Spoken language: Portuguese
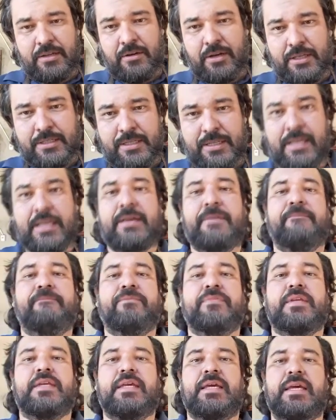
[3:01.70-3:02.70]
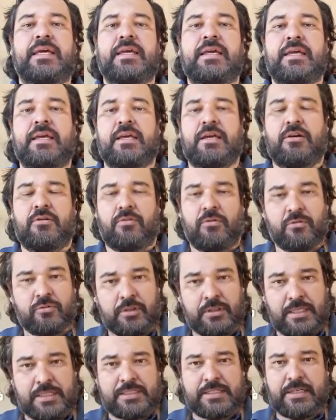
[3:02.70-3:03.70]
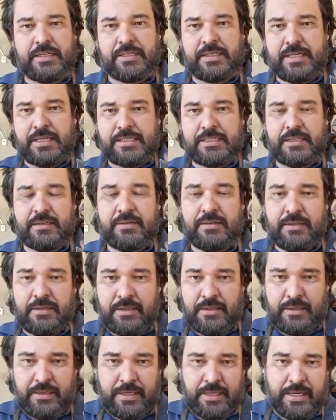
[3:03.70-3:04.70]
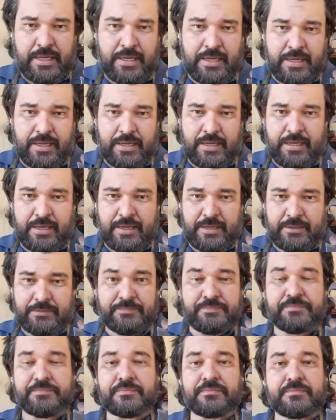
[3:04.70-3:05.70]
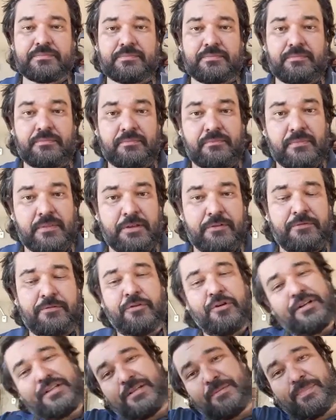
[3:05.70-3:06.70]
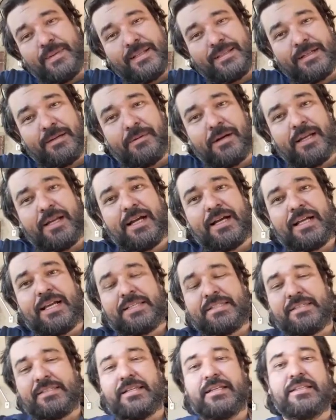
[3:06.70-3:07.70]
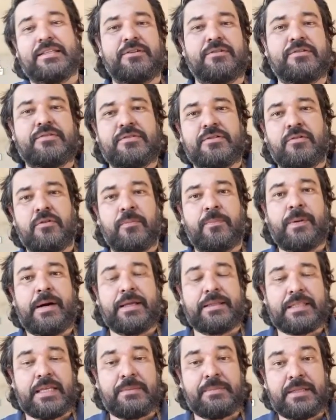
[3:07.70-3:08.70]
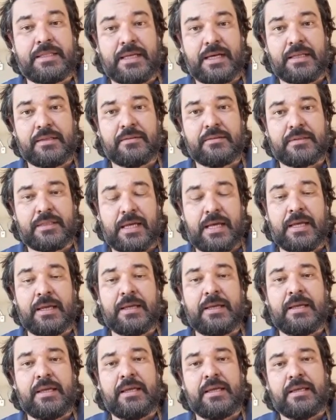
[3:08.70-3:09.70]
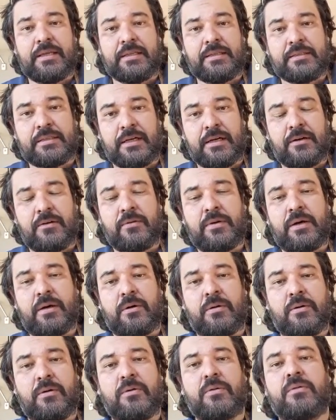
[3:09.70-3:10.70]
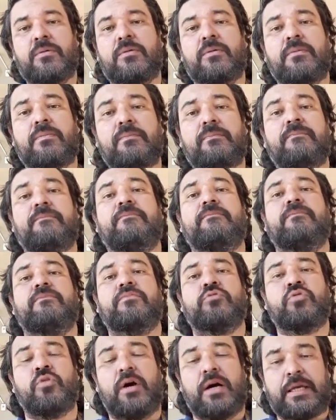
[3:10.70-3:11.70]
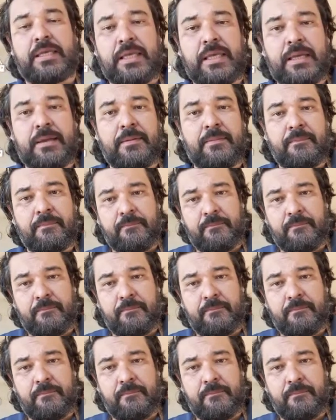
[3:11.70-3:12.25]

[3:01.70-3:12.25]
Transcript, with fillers: nós aí, que com toda certeza é força para trabalhar, graças a Deus, o Pai tem me dado, tá? Então eu tô aqui